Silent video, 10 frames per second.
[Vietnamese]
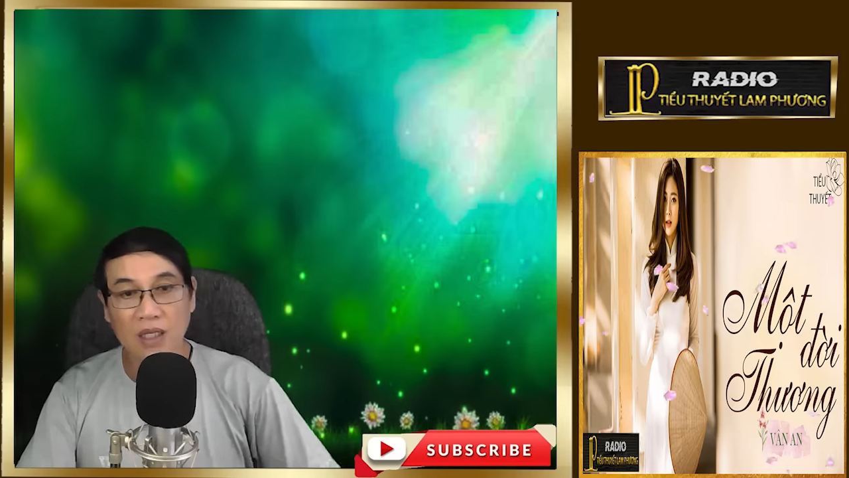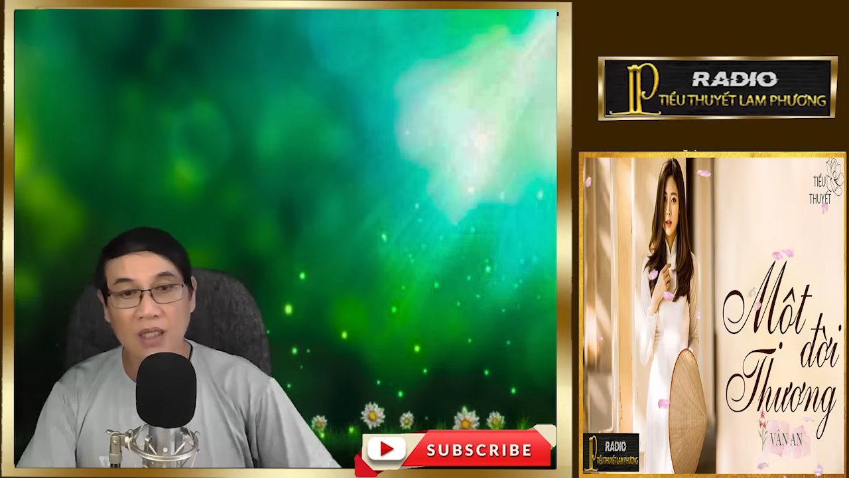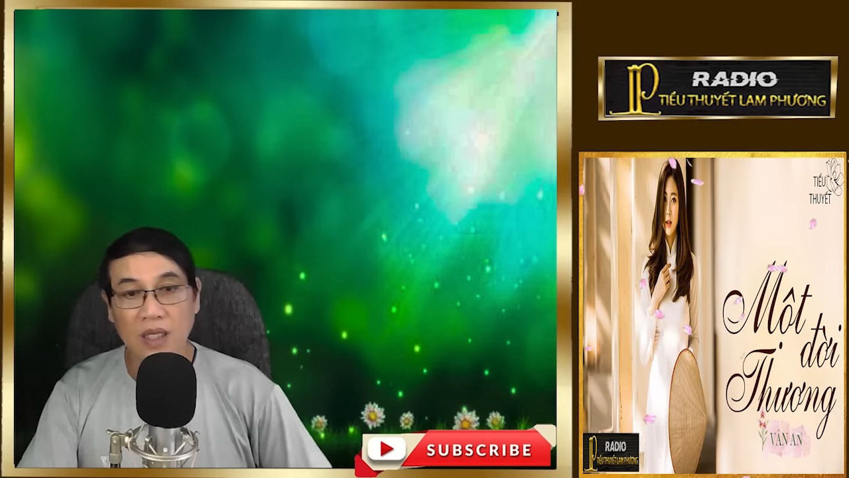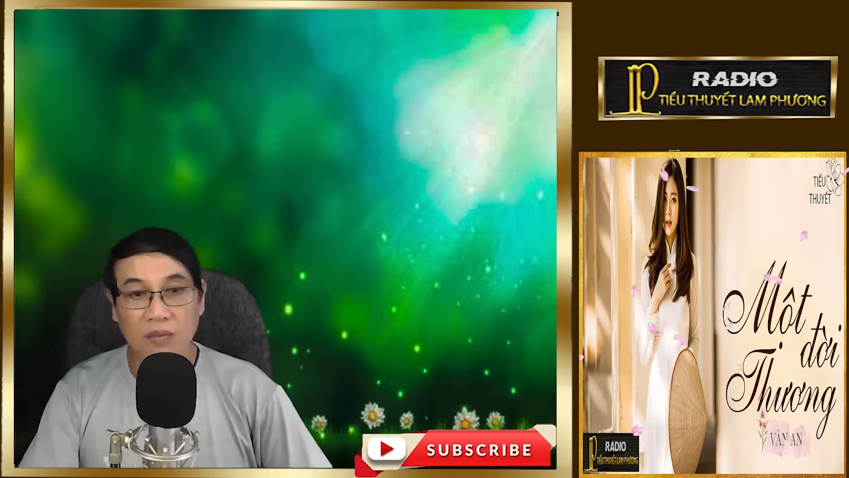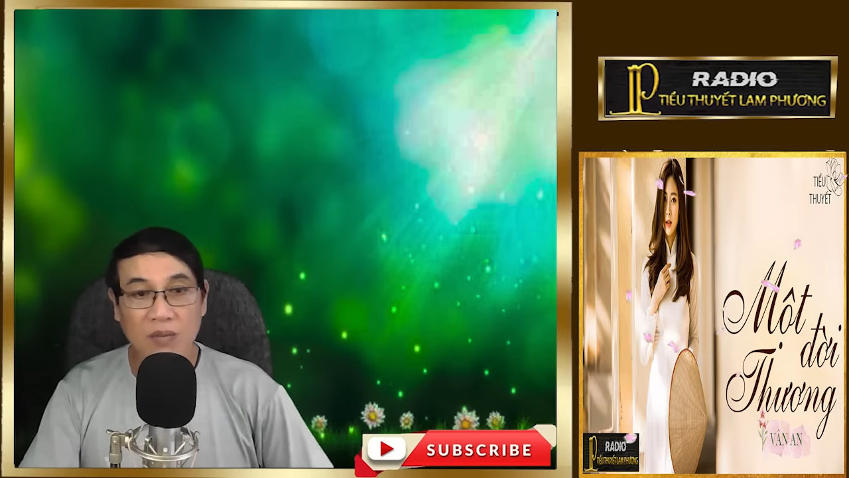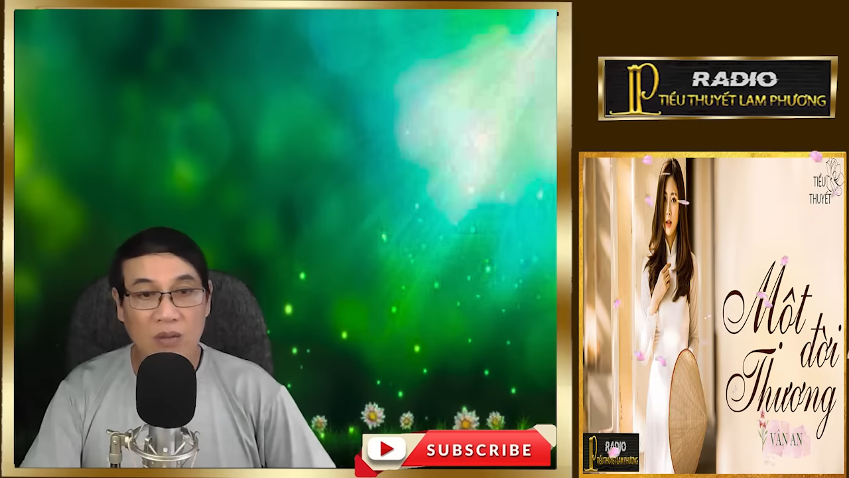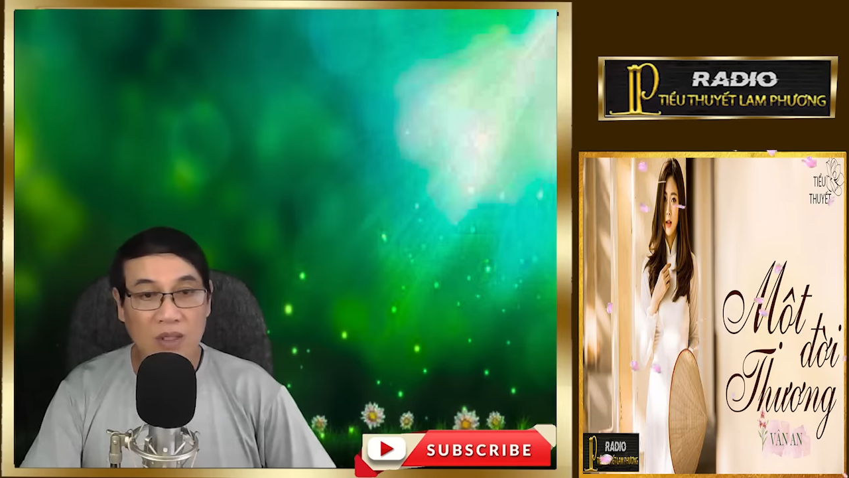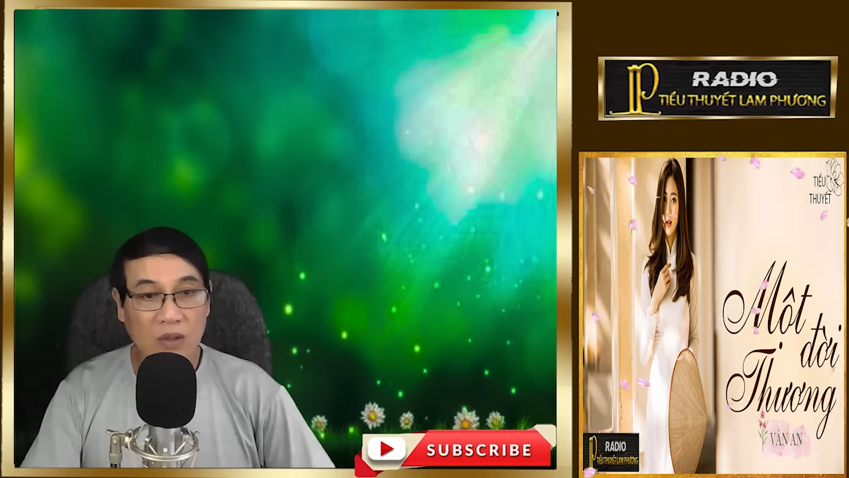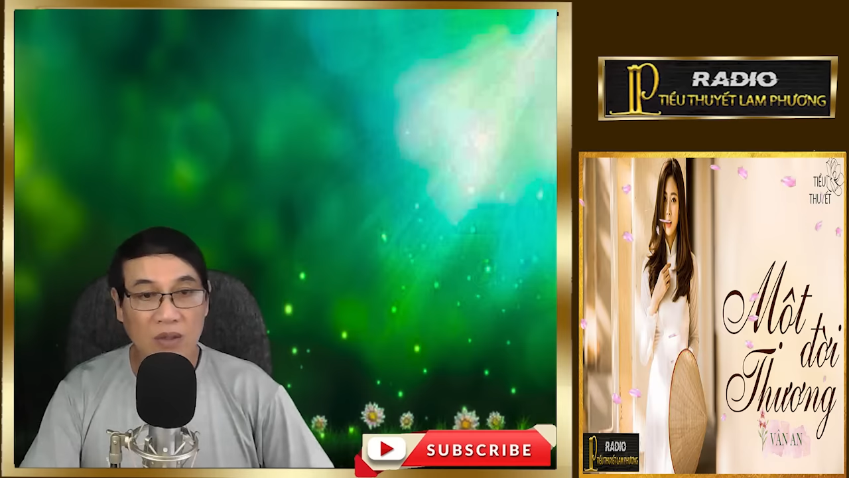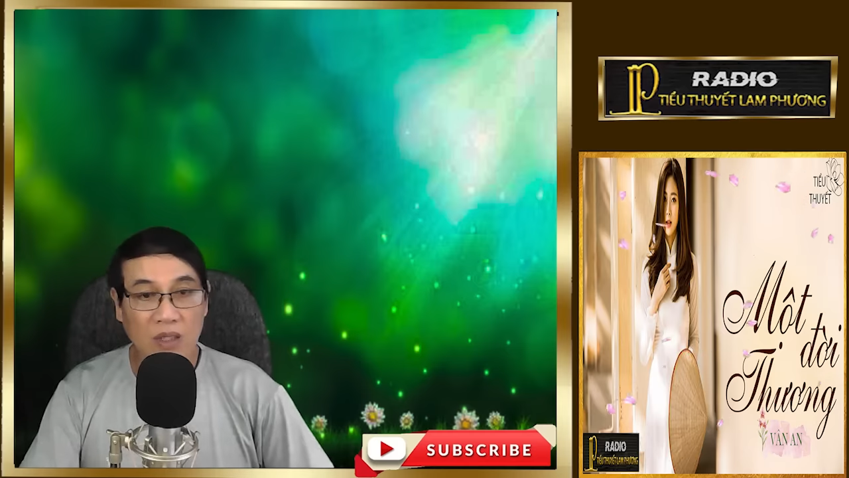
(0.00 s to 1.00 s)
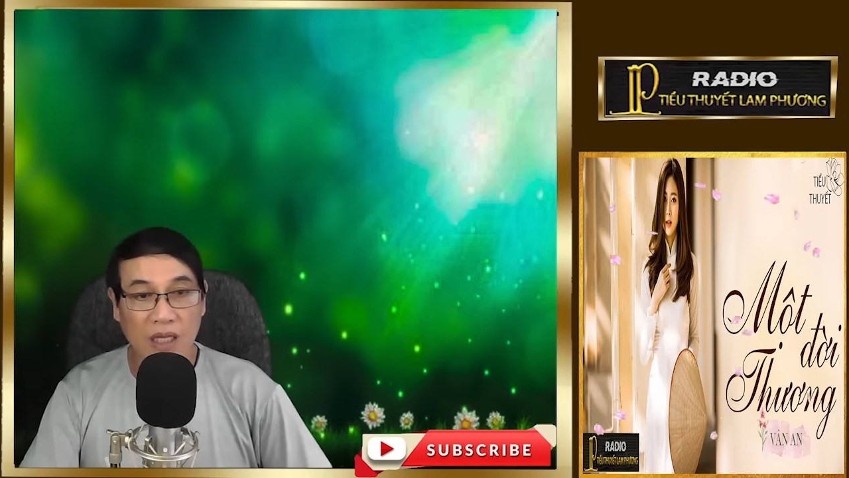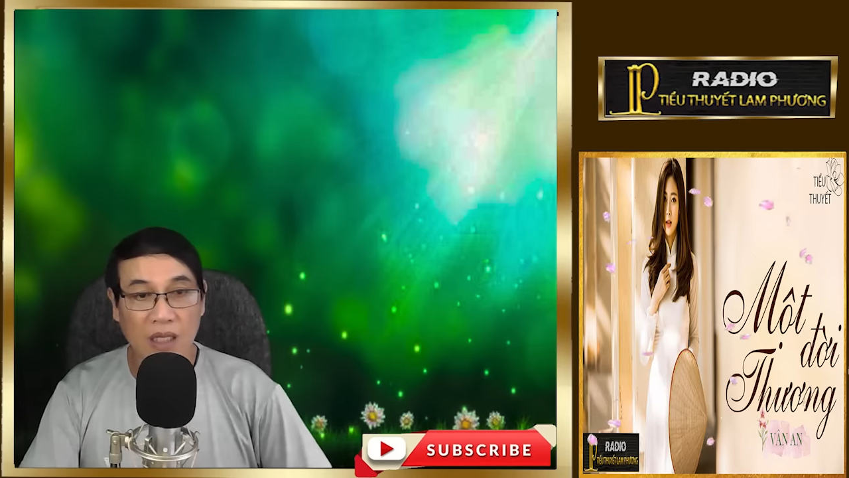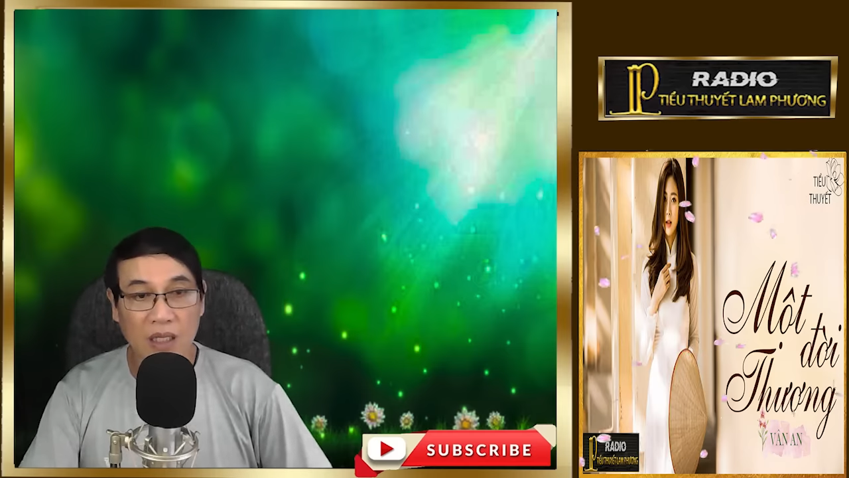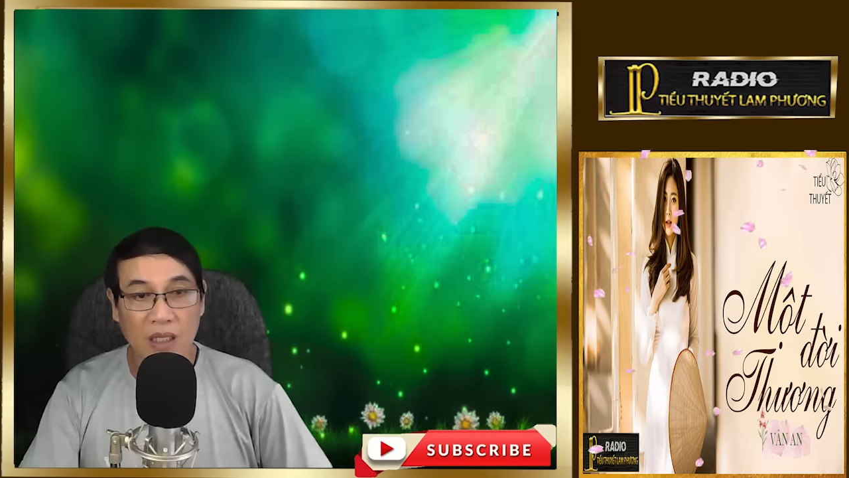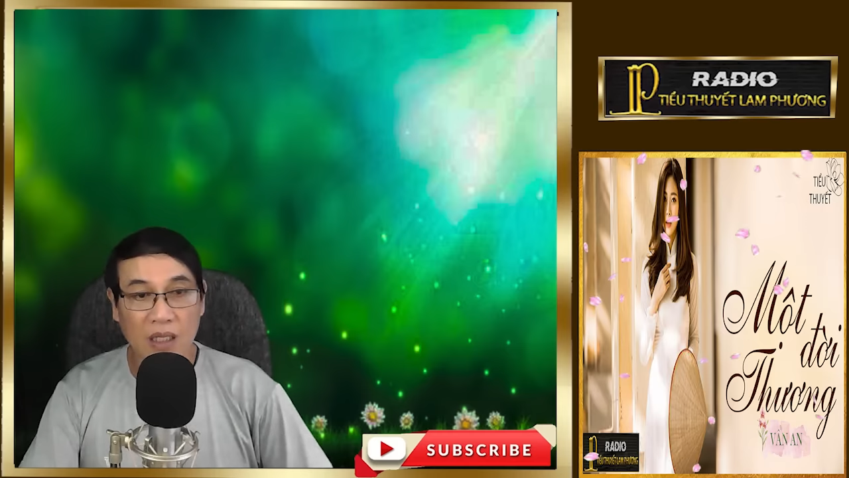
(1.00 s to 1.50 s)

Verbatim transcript: Chỉ mong sau này